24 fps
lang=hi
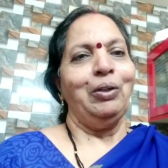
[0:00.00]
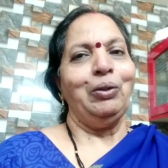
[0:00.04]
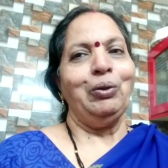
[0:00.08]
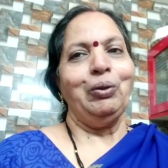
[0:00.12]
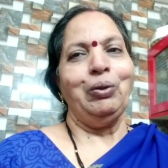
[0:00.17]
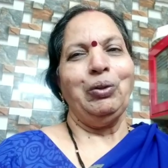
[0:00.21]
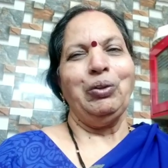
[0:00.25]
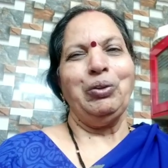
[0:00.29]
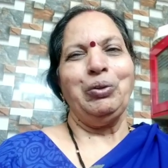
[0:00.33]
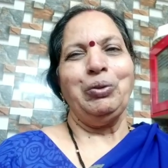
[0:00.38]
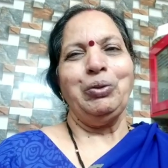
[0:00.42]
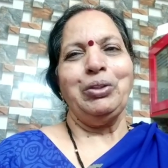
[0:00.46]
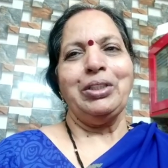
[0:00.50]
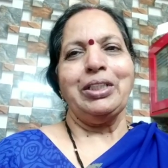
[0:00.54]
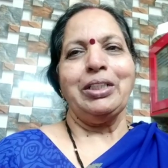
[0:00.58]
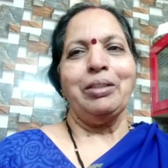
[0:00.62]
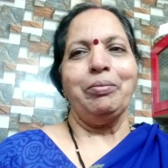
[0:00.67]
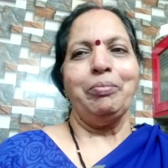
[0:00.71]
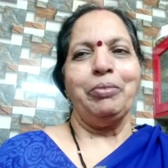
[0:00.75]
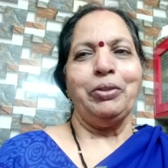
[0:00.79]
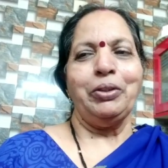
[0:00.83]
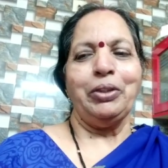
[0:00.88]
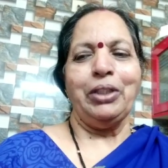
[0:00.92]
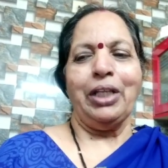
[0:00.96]
तो और कोई
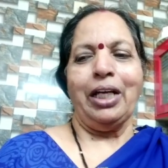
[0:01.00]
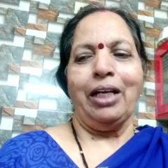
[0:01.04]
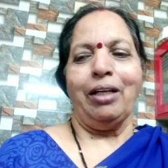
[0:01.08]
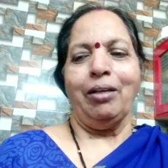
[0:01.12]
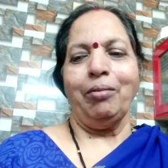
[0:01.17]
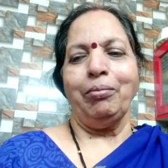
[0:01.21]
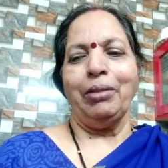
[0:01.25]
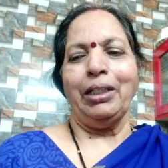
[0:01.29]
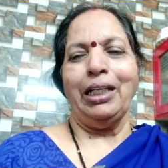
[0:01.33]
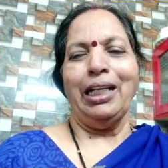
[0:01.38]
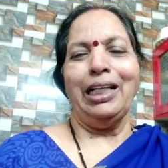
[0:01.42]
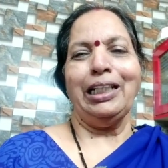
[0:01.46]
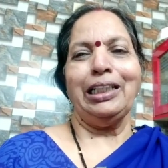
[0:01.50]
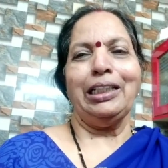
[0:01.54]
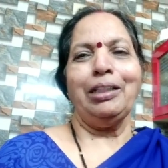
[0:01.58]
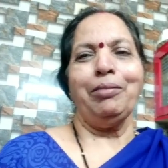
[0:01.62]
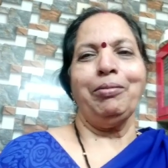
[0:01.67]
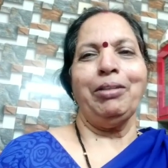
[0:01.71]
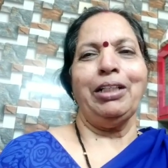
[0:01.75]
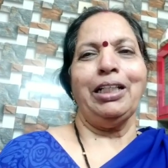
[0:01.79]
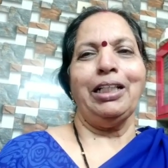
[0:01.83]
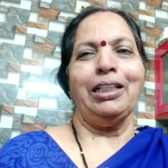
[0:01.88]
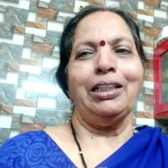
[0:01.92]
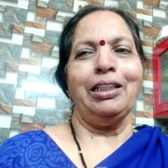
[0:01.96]
सब्जियाँ बनाते
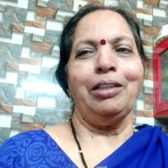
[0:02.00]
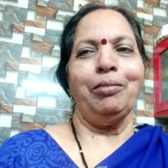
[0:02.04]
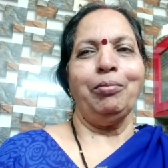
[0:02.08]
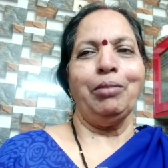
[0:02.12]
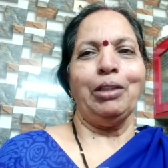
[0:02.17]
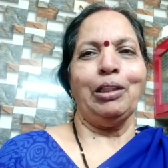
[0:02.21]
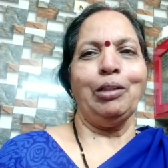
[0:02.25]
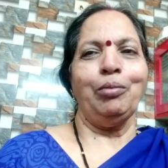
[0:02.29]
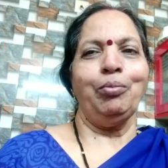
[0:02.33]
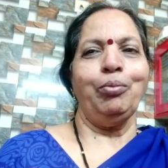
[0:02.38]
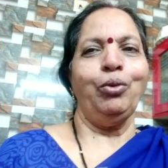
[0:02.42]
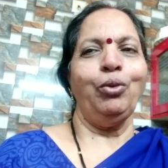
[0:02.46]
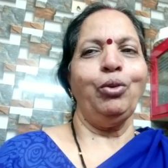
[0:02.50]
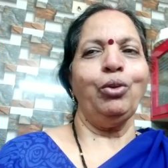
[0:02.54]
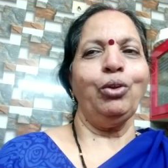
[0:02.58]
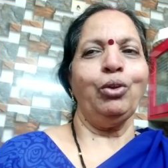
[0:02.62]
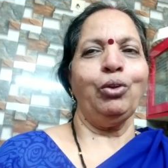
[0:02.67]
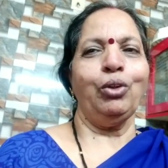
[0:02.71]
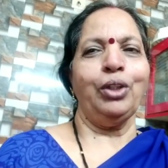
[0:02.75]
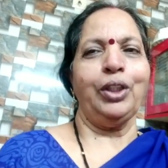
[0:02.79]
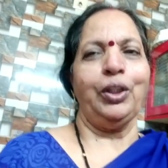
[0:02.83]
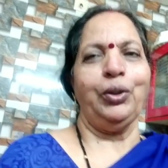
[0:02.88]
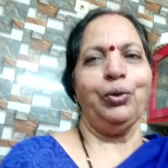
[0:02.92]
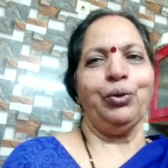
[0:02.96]
बनाते मतलब बोर
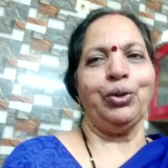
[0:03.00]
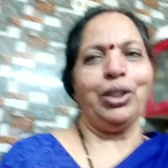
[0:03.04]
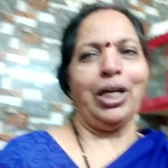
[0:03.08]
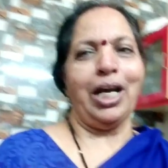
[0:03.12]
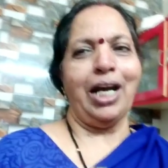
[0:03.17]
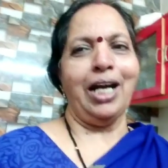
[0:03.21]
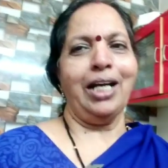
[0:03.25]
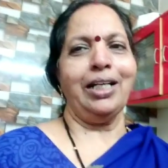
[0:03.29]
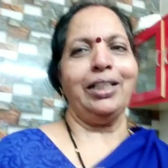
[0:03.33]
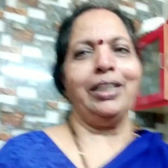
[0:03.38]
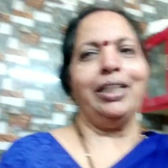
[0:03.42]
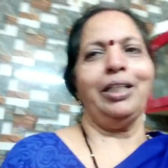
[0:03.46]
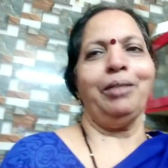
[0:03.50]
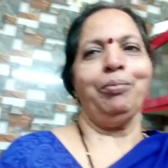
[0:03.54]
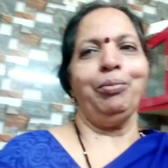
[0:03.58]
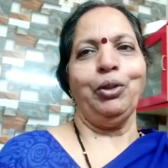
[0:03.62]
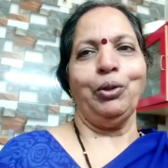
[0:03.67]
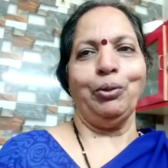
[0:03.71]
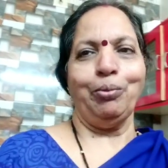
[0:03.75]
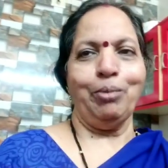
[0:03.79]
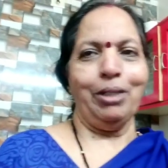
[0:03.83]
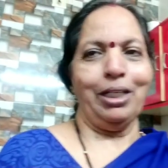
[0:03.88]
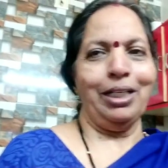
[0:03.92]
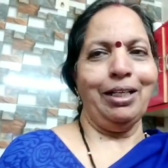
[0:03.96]
हो गई हूँ खा के
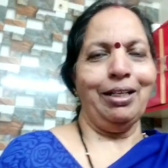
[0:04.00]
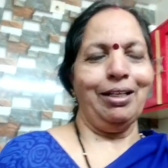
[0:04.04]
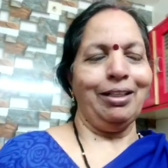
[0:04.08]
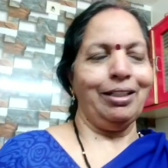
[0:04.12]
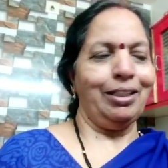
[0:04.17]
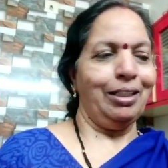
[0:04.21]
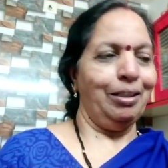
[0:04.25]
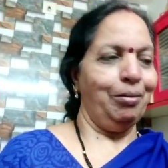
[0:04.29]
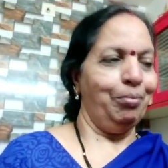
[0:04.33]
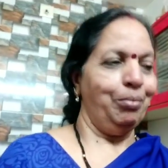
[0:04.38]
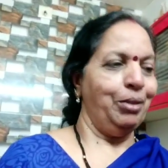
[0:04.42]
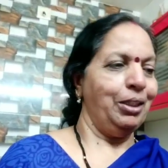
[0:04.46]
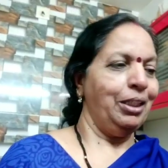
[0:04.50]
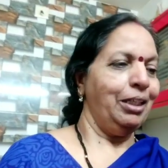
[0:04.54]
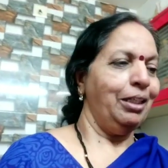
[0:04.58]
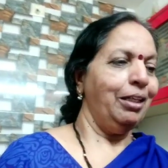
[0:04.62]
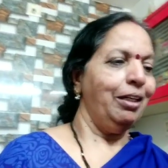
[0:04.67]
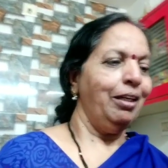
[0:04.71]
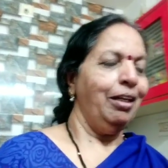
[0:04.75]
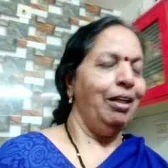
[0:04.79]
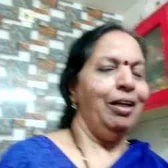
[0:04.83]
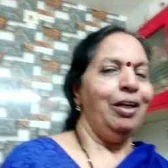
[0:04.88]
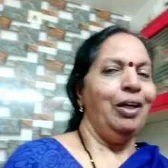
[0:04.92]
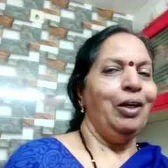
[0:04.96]
भी और बना के भी
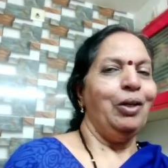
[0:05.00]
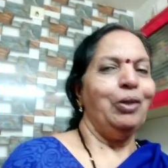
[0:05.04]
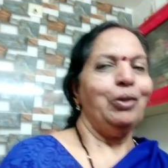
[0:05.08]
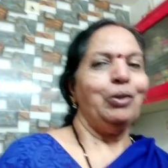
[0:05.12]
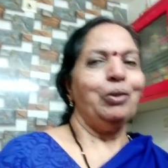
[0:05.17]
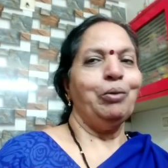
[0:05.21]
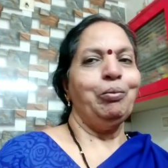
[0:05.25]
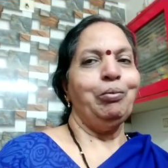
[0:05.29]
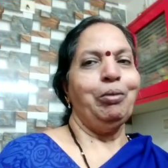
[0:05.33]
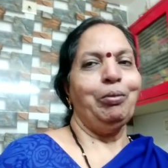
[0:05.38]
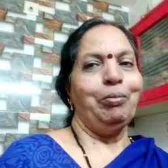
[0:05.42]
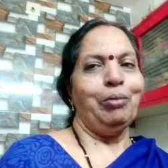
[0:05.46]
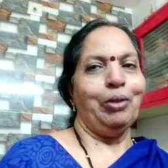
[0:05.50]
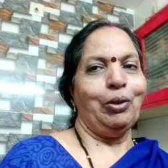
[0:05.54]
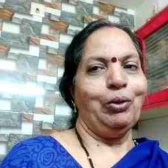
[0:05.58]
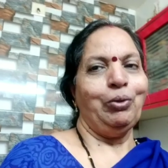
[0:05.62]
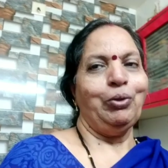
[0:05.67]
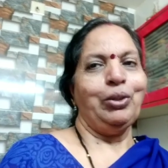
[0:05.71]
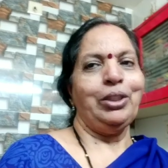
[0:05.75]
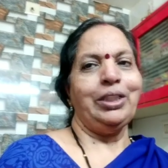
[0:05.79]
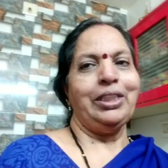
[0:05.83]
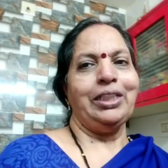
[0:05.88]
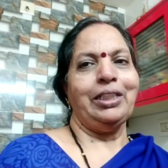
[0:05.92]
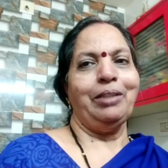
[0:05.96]
तो मैं
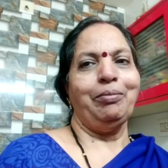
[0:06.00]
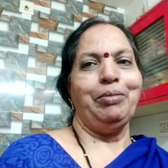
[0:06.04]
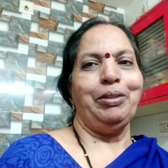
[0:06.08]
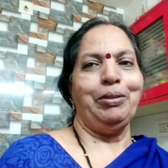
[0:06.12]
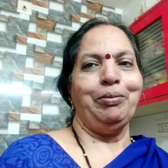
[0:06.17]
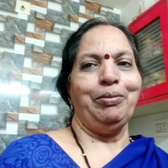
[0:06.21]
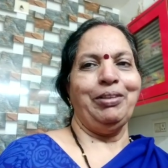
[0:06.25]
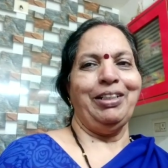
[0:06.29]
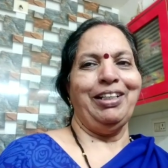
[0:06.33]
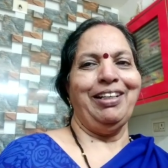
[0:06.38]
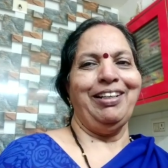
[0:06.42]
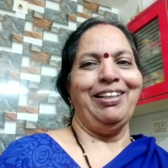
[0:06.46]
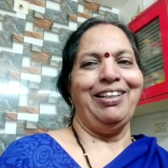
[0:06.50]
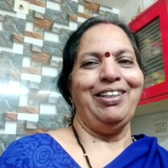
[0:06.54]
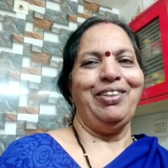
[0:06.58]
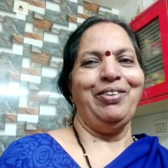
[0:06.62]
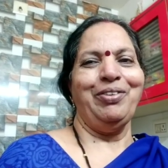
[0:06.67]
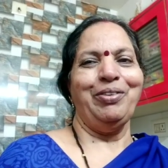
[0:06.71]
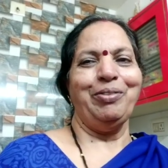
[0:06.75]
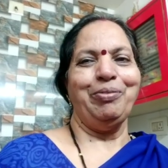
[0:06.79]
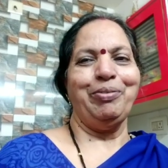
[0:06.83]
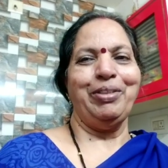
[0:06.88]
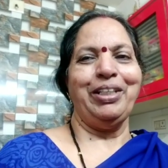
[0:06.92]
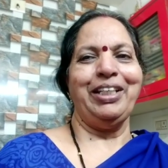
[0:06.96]
पकौड़ी की सब्जी बना रही
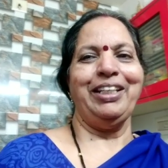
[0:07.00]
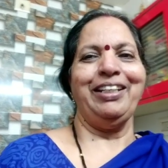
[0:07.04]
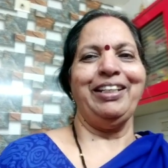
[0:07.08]
हूँ